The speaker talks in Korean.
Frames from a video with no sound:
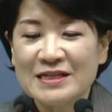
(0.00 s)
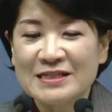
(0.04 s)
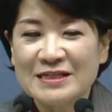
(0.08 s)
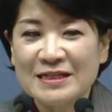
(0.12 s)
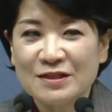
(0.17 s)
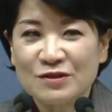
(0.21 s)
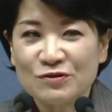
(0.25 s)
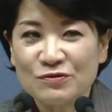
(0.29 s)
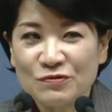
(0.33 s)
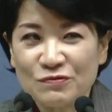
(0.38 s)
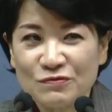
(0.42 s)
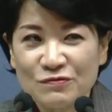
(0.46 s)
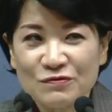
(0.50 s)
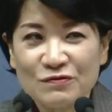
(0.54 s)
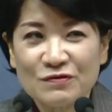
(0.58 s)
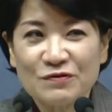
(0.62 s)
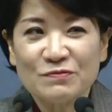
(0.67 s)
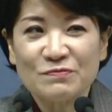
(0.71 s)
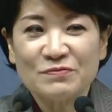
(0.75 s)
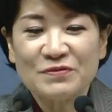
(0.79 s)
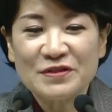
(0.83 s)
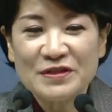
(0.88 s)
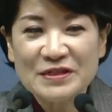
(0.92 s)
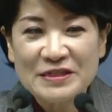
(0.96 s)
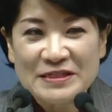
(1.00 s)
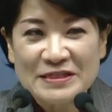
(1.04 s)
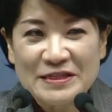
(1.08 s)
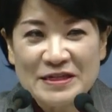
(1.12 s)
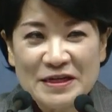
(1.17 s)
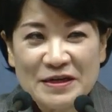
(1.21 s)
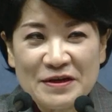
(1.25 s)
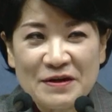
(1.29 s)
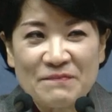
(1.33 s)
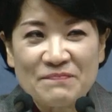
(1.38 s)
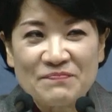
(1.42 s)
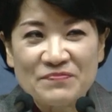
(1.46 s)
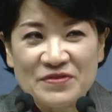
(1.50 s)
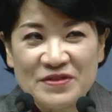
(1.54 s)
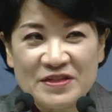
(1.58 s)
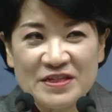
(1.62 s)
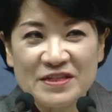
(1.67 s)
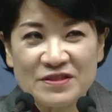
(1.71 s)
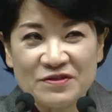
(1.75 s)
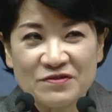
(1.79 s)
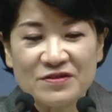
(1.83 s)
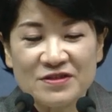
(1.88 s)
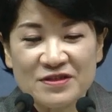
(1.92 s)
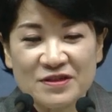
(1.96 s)
이제 조금씩 이제
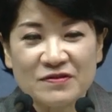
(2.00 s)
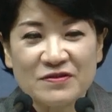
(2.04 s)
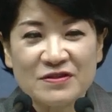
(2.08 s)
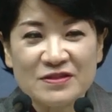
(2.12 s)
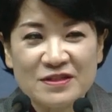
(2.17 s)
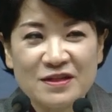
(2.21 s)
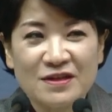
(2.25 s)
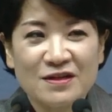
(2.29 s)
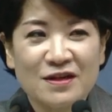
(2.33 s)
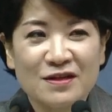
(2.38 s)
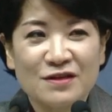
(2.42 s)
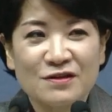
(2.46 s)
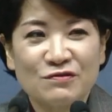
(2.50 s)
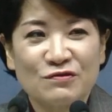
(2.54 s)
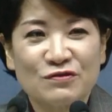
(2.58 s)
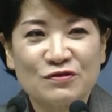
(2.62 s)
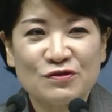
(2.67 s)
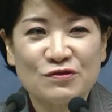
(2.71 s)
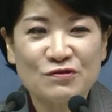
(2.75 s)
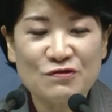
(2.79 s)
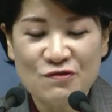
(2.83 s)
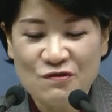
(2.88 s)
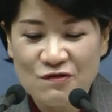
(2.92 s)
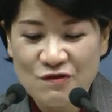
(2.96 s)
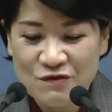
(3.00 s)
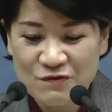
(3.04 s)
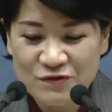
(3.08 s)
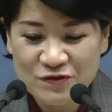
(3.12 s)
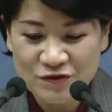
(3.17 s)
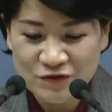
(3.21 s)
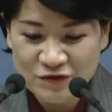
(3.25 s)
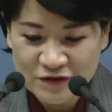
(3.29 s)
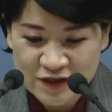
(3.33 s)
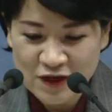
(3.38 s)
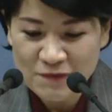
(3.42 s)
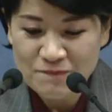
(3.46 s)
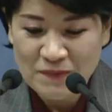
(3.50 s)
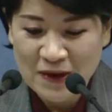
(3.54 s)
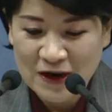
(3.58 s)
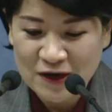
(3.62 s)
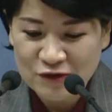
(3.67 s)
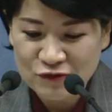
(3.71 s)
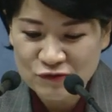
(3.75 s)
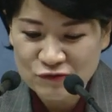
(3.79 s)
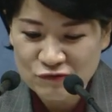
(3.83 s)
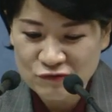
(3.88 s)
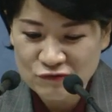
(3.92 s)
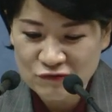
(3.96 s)
질서를 잡기 시작하는 거죠. 절대
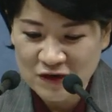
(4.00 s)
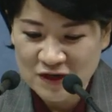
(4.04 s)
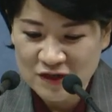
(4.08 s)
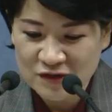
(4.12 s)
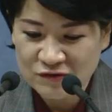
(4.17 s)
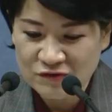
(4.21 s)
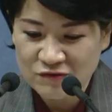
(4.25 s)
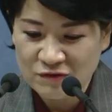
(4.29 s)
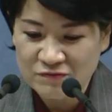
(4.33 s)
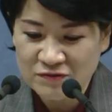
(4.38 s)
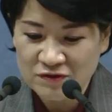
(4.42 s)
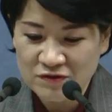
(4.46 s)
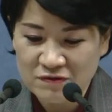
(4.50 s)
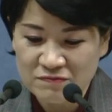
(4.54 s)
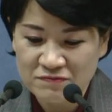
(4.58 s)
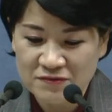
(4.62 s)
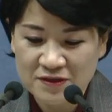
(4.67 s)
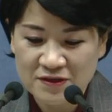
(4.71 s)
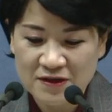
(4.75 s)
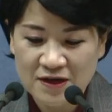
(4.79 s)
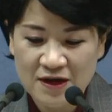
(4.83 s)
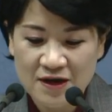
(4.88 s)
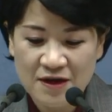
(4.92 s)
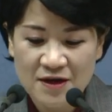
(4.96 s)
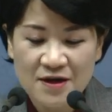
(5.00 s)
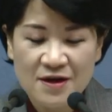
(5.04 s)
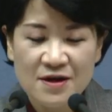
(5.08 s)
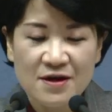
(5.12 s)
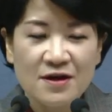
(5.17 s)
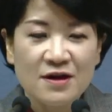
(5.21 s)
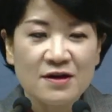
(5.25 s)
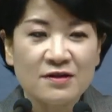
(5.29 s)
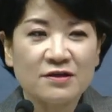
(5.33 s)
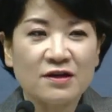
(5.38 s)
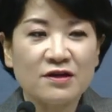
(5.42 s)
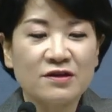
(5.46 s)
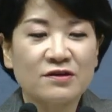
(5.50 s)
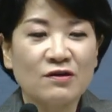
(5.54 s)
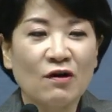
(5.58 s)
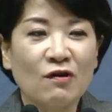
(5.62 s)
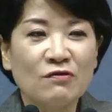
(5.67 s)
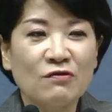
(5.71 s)
방종으로 갈 수 없는 겁니다. 그래서